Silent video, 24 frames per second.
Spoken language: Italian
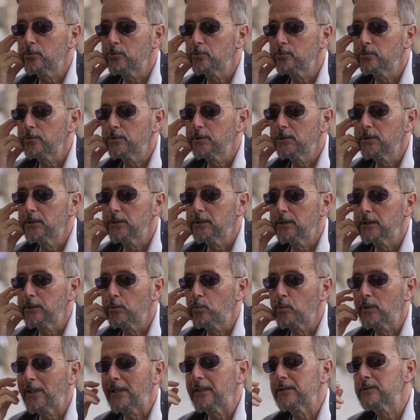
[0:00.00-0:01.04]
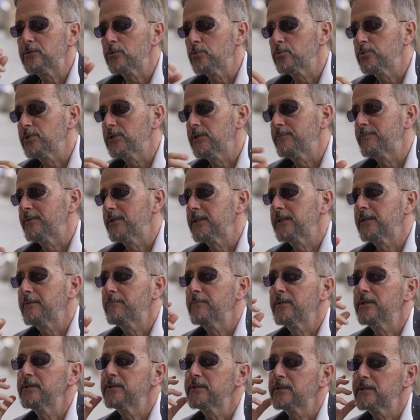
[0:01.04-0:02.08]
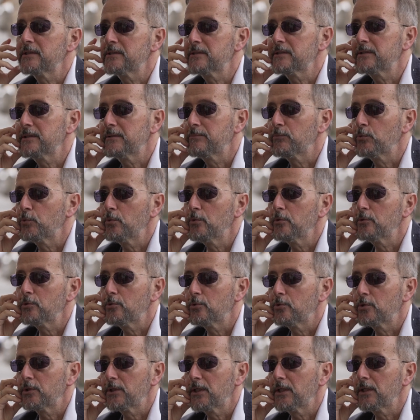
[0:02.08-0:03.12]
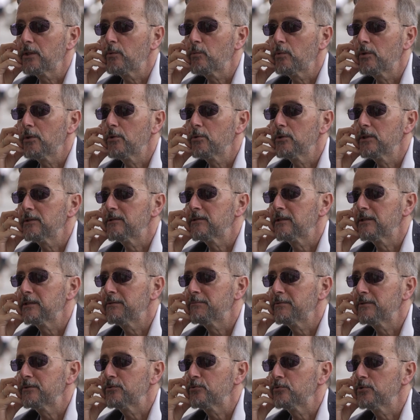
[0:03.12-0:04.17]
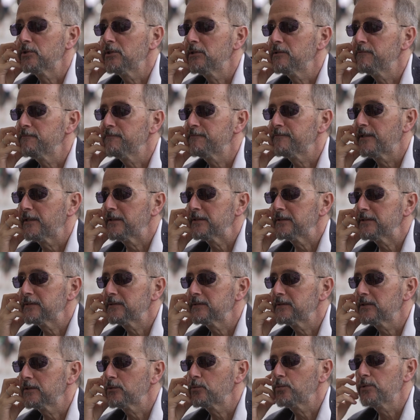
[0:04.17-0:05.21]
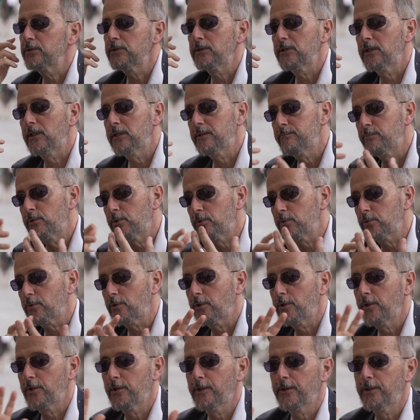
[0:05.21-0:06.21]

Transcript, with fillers: con eh, un altro tema che a me interessa molto, che è quello del tradimento dell'infanzia. Quindi il libro